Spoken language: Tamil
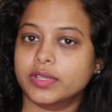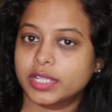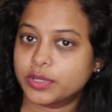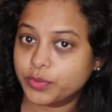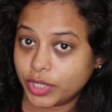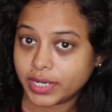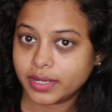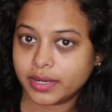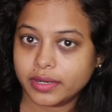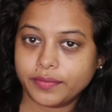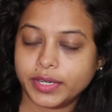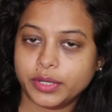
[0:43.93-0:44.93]
ஸோ இதுக்கு
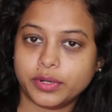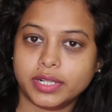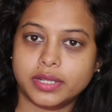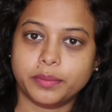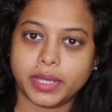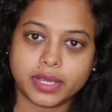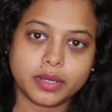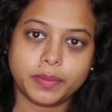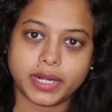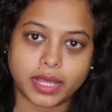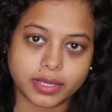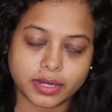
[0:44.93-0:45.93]
முன்னாடி ரெண்டு வீடியோவில் நான்
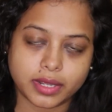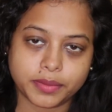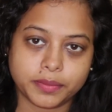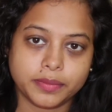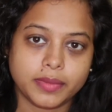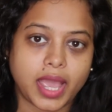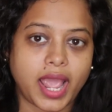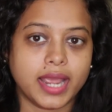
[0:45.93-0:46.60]
மேக்கப் அண்ட் ஐ க்ரீம்